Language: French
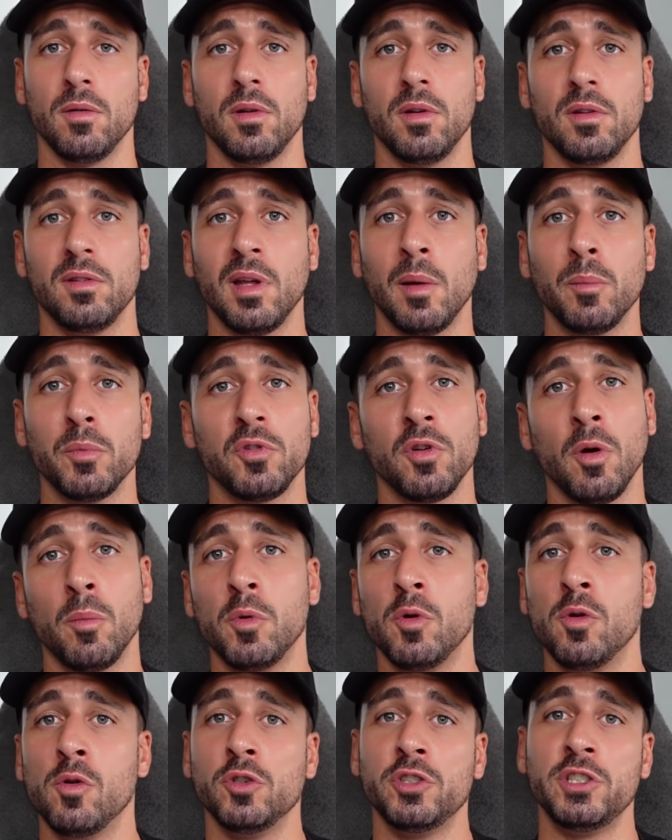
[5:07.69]
Ça me
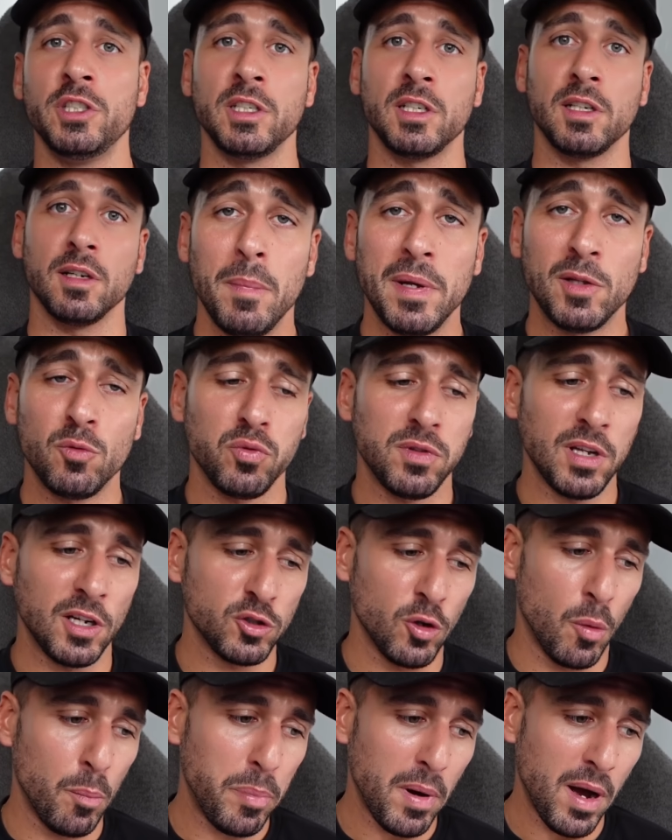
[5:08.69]
semble logique. Mais tout ça,
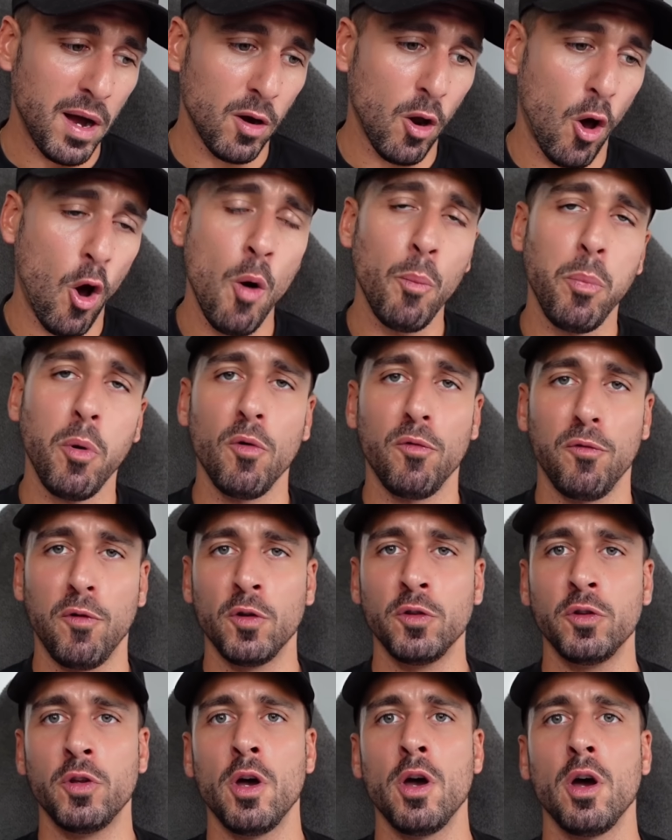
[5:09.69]
j'en parle en
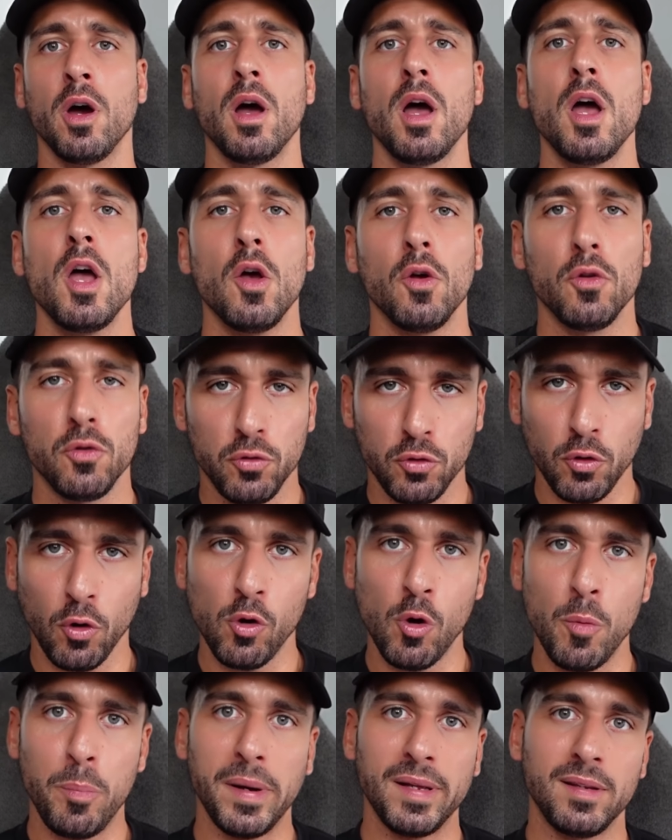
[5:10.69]
profondeur sur
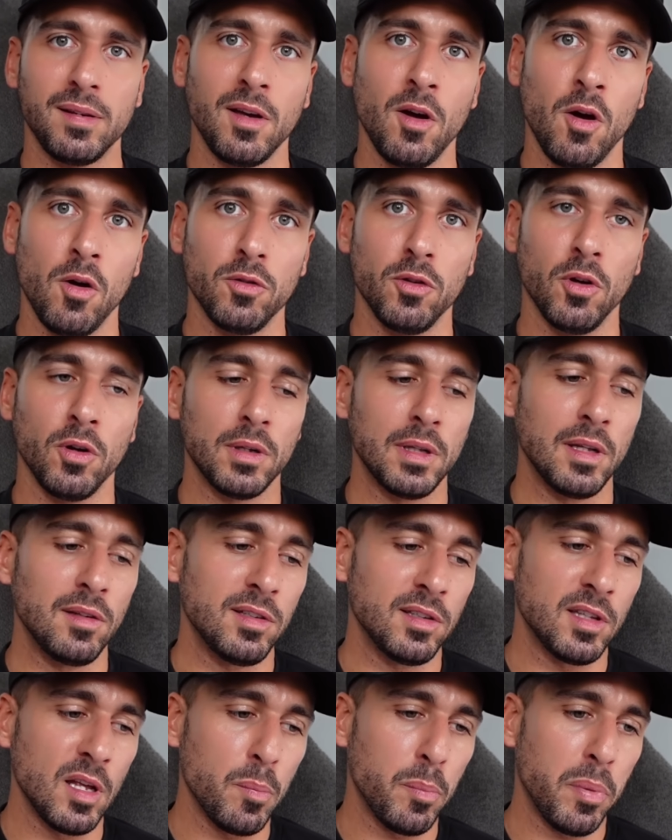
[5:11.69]
le Patreon. Donc
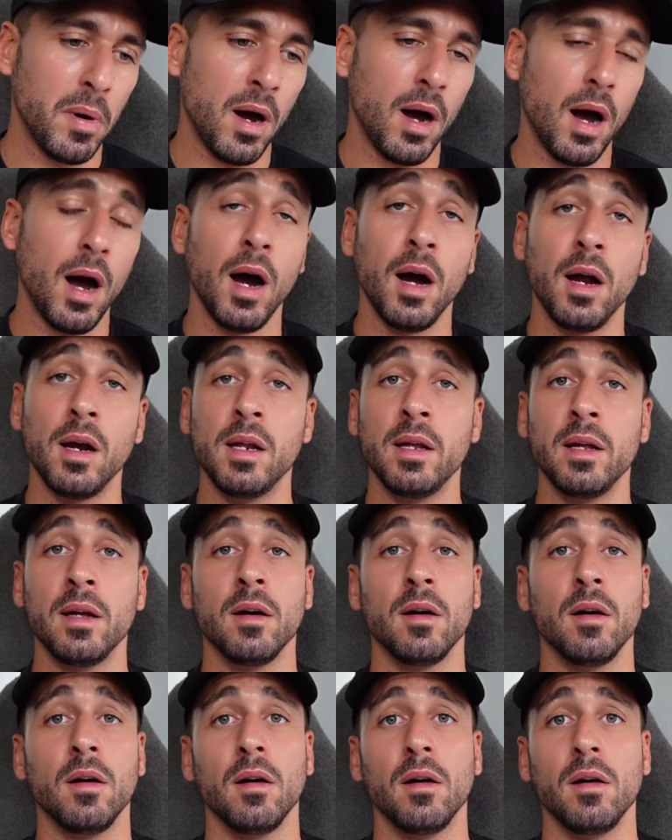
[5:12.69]
n'hésitez pas à aller euh,
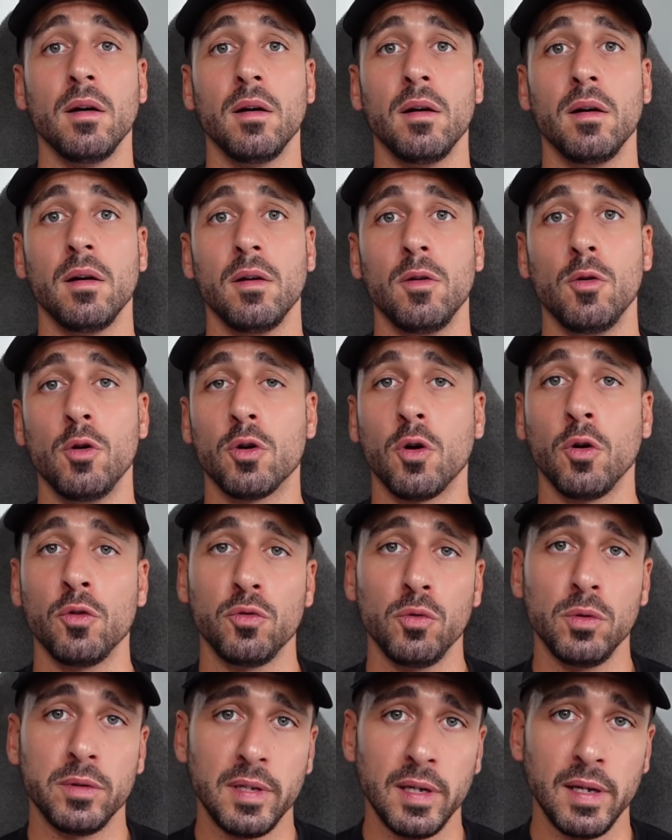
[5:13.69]
le
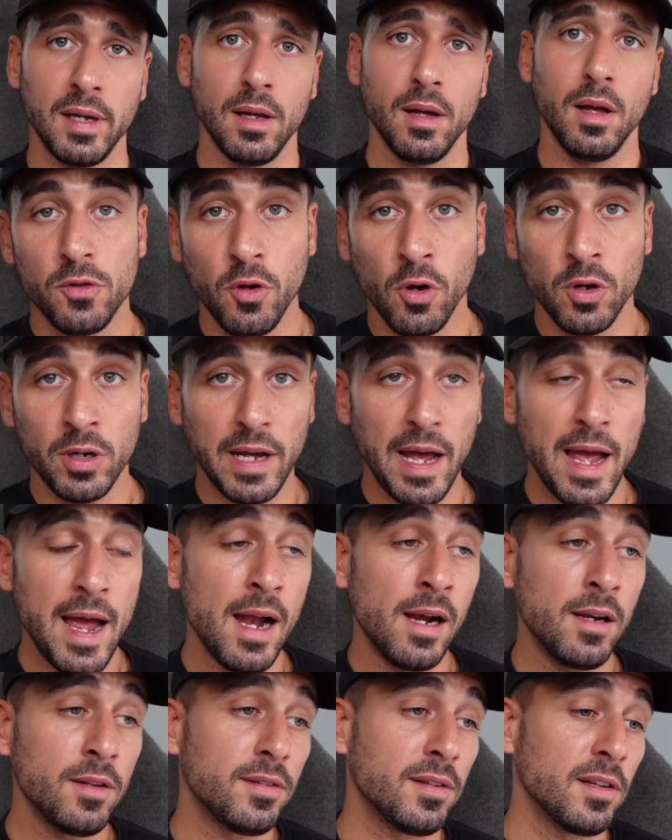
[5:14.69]
consulter. Donc
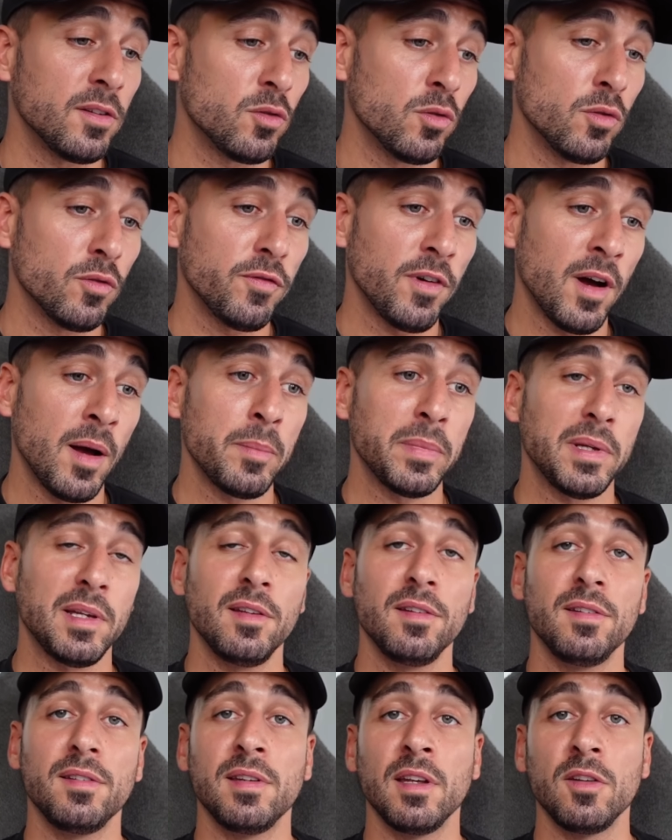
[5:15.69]
elle, c'est une femme
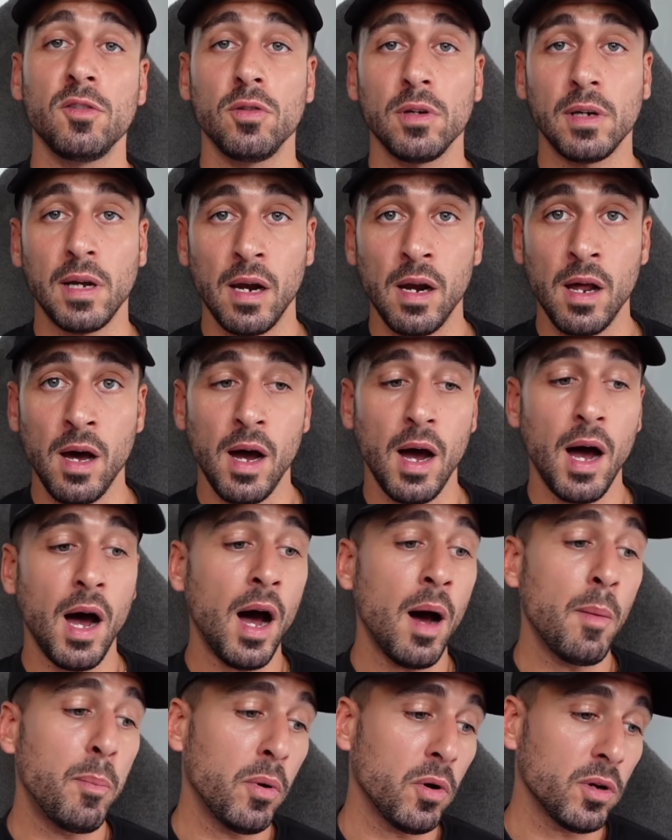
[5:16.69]
qui sait ce qu'elle a à
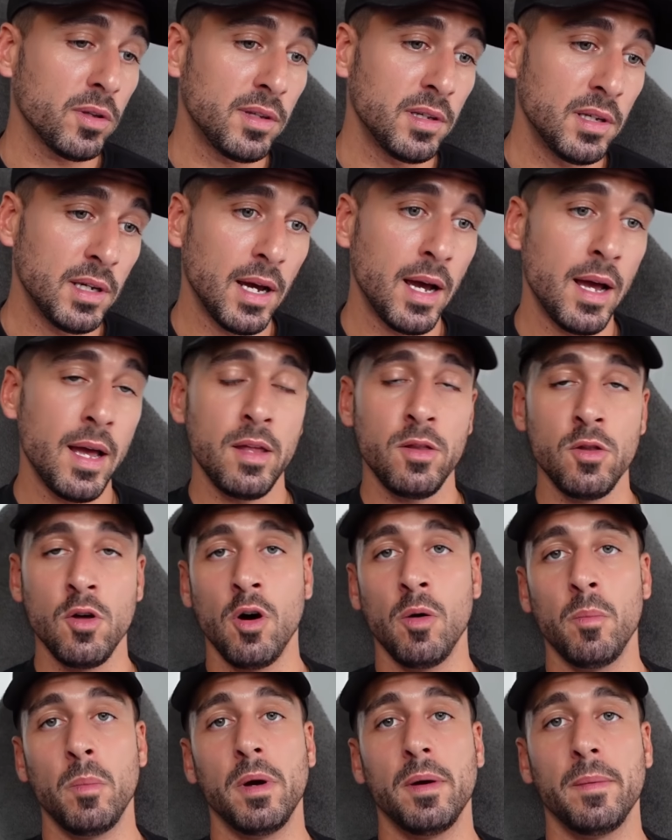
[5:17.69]
apporter à un
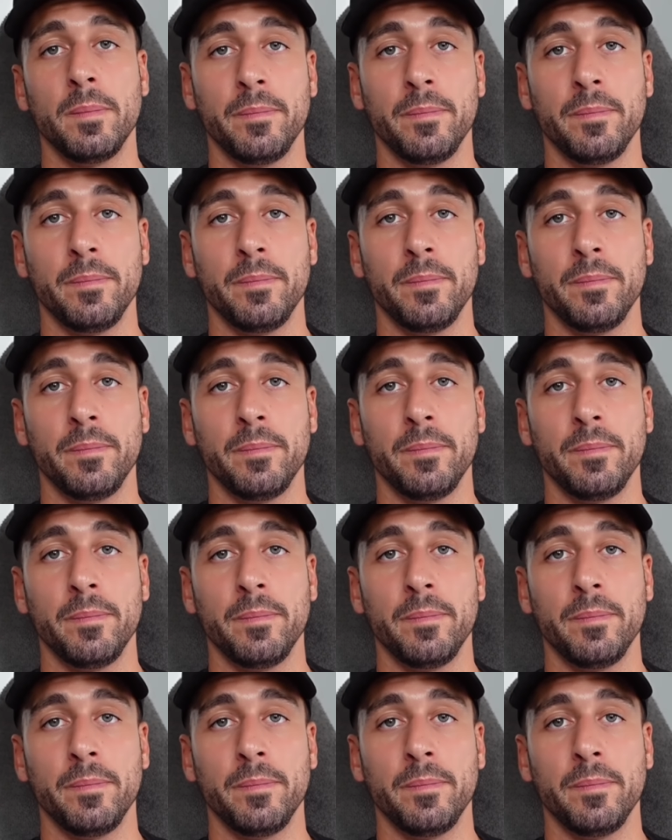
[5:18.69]
homme.